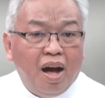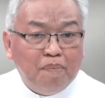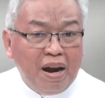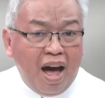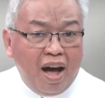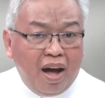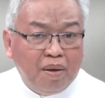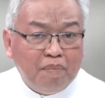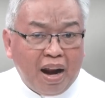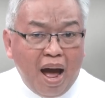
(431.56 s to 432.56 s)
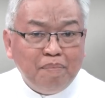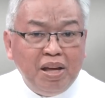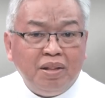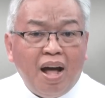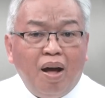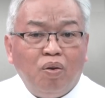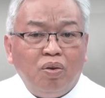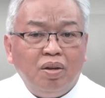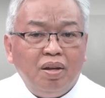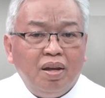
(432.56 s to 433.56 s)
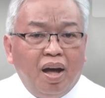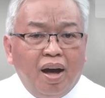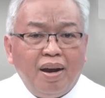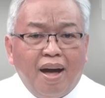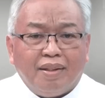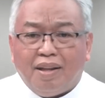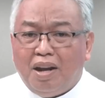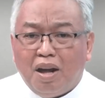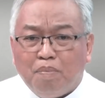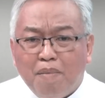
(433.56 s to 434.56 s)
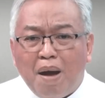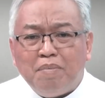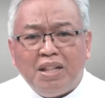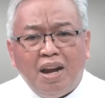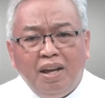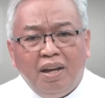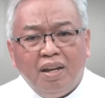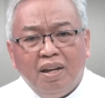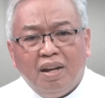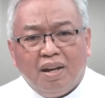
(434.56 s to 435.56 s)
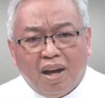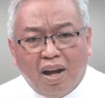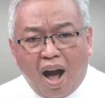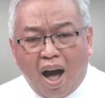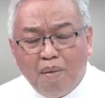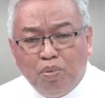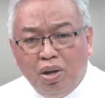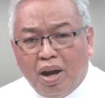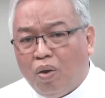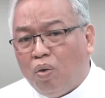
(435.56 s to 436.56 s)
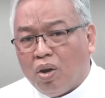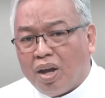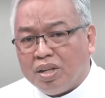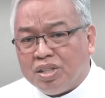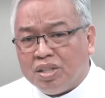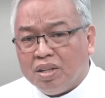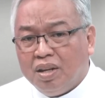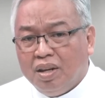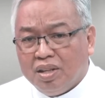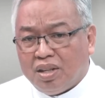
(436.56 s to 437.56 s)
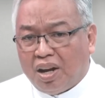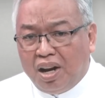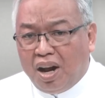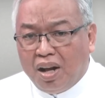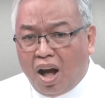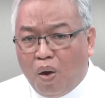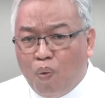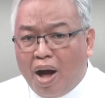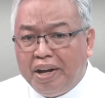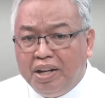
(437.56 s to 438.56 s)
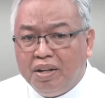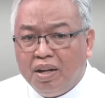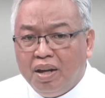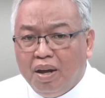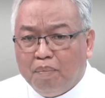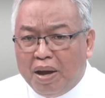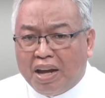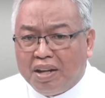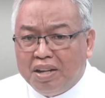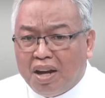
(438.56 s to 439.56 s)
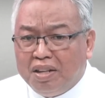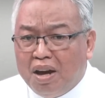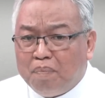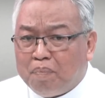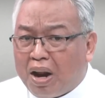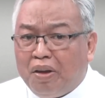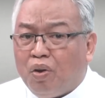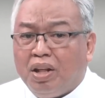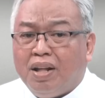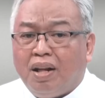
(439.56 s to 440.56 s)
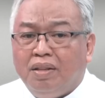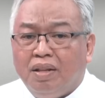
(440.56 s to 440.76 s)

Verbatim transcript: Abala ang maraming tao, ang lahat ay nagmamadali, naghahabol ng oras sa kanilang gawain, may kanya-kanyang prioridad.